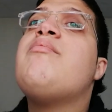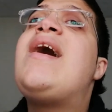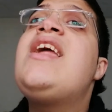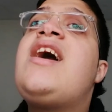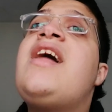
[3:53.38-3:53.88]

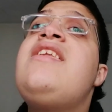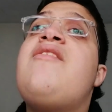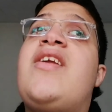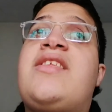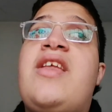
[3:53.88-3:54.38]
Balkan
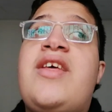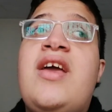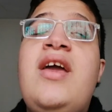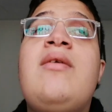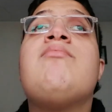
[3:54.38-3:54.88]

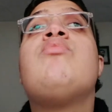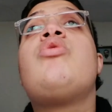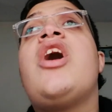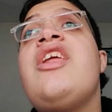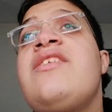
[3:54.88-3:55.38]
devletleri
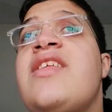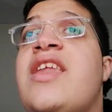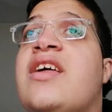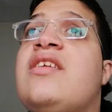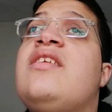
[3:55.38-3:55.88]

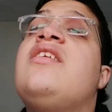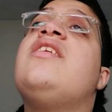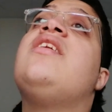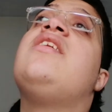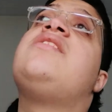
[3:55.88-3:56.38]
Bulgaristan'ın
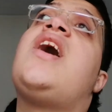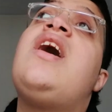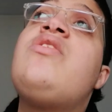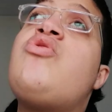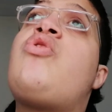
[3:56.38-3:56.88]
e,
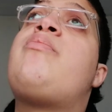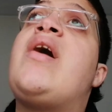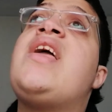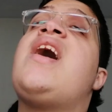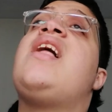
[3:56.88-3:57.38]
daha çok
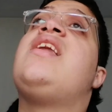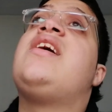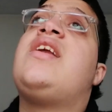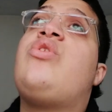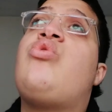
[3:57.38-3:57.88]
pay
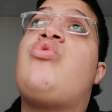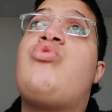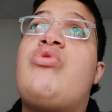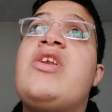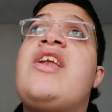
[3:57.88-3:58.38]
aldığını
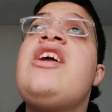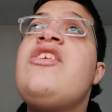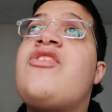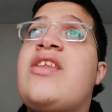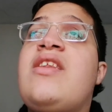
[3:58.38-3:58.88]

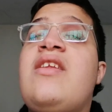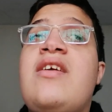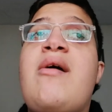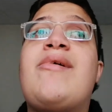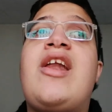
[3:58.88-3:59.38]
düşündükleri için
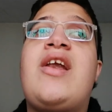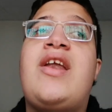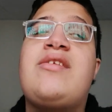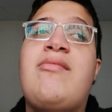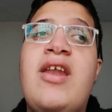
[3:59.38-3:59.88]
yapılan
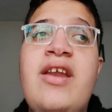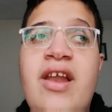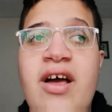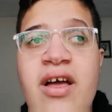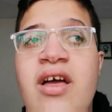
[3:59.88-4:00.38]

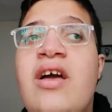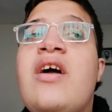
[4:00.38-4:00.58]
anlaşmalarla